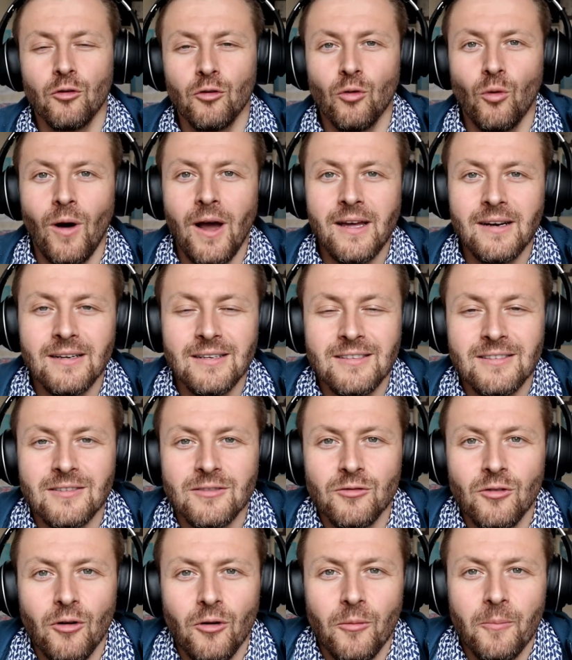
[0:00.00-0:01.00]
この
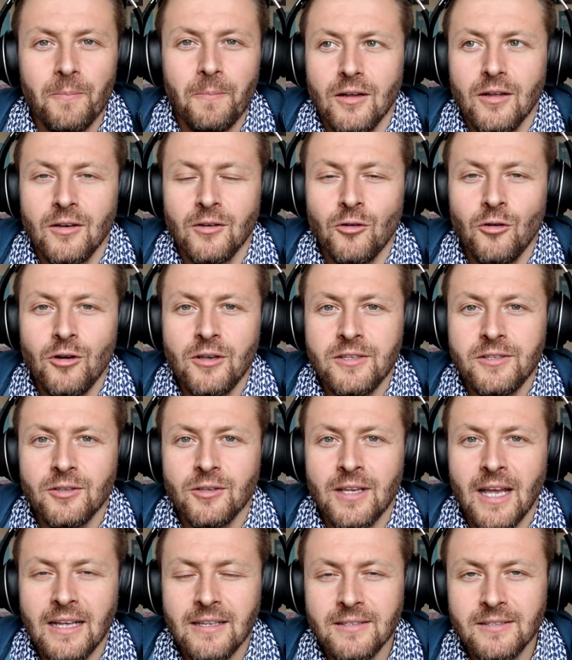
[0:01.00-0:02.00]
ワイヤレスの
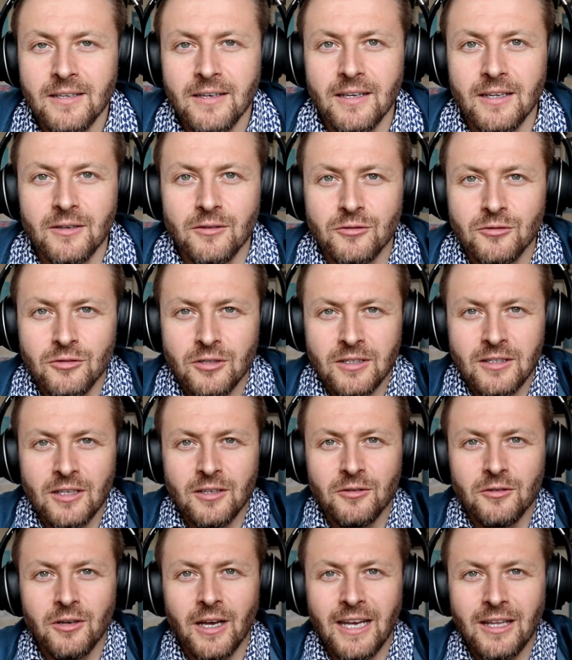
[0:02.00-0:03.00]
ノイズキャンセリングつい
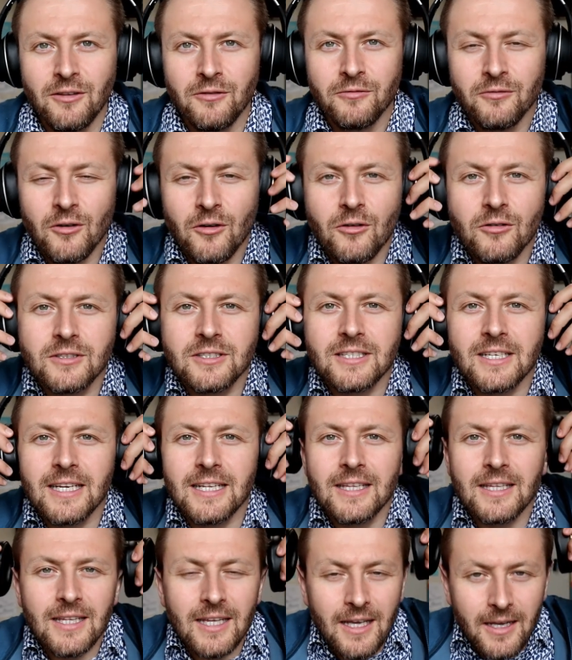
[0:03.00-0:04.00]
てるヘッドフォンをつ
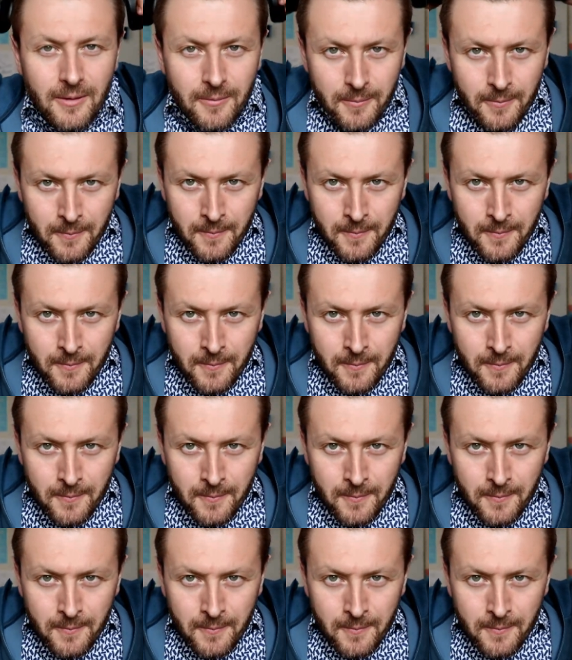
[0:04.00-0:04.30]
けて